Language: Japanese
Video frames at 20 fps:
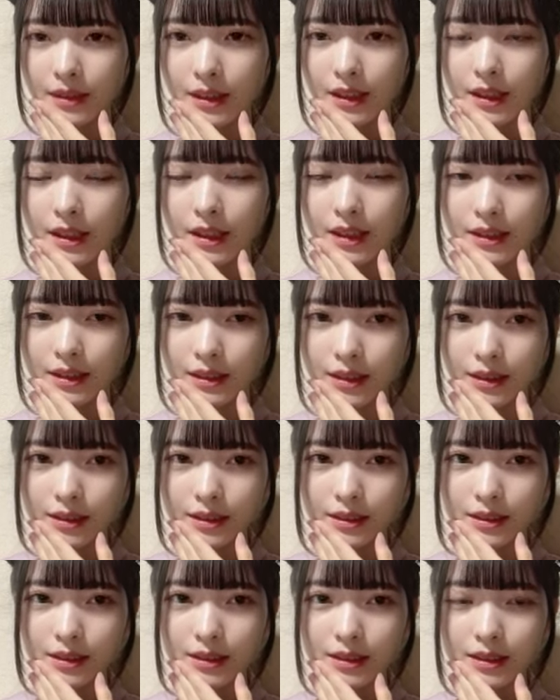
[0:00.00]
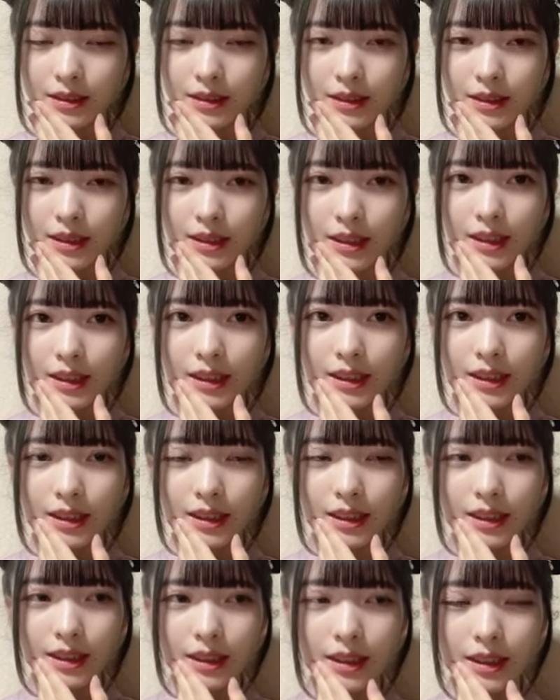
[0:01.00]
えー、っと
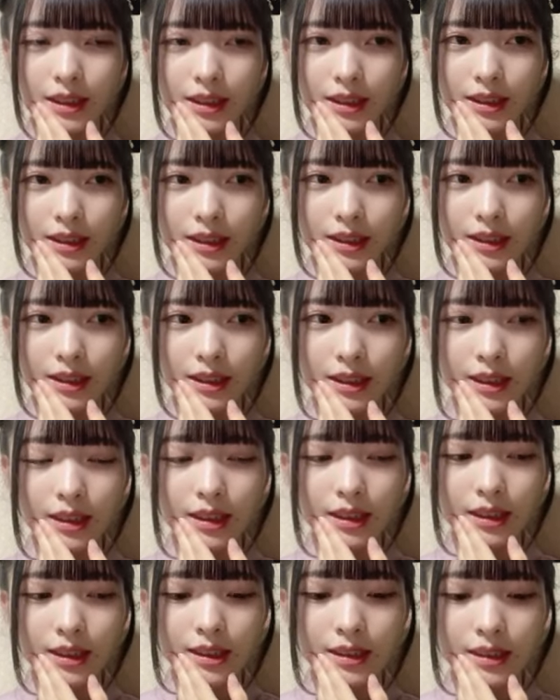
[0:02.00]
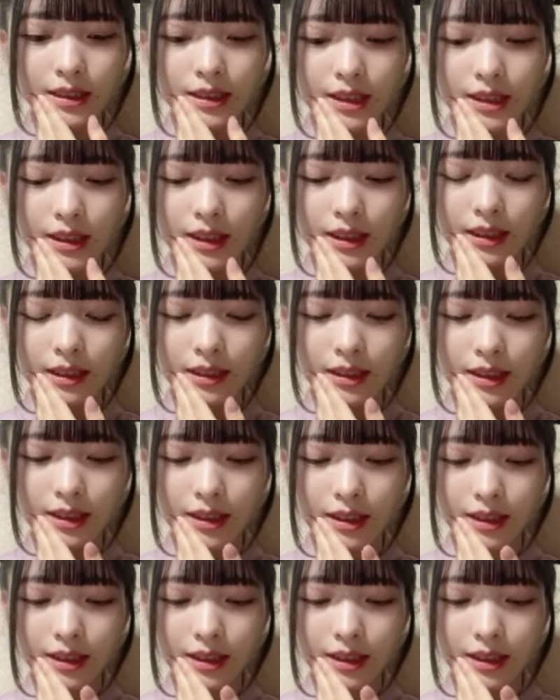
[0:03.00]
なんだっけななんか話そうとしたんだよな